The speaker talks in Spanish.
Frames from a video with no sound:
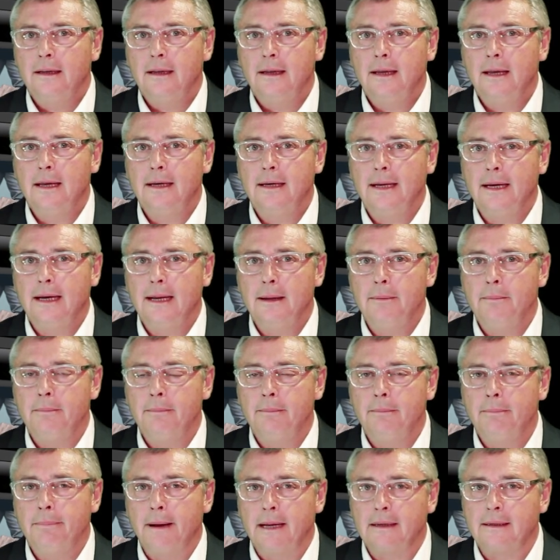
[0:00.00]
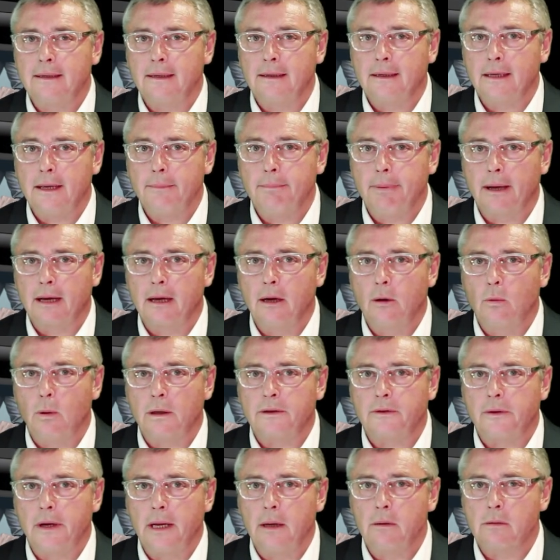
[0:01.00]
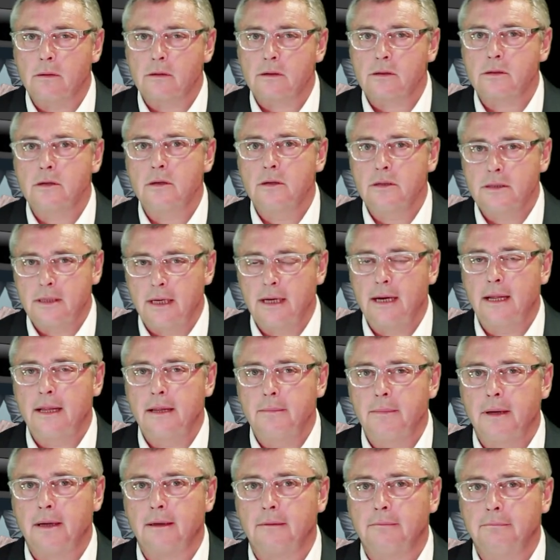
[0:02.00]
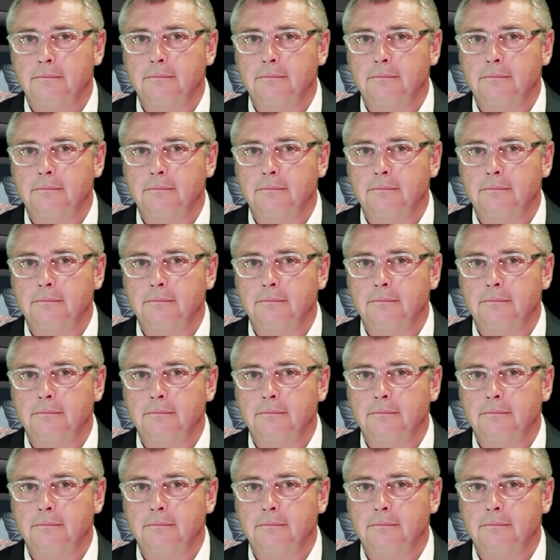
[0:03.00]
en el empate, que paga 4 euros, no está nada mal.